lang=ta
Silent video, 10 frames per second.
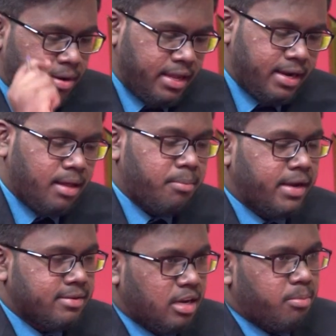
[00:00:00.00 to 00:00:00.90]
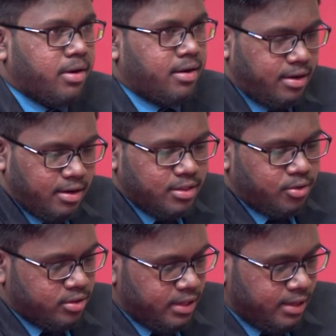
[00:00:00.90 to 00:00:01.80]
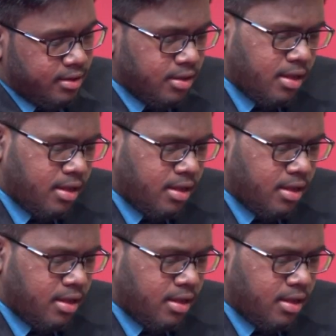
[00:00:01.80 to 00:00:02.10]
பணிகளை மிக சிறப்பாக எடுத்து கொடுத்தீங்க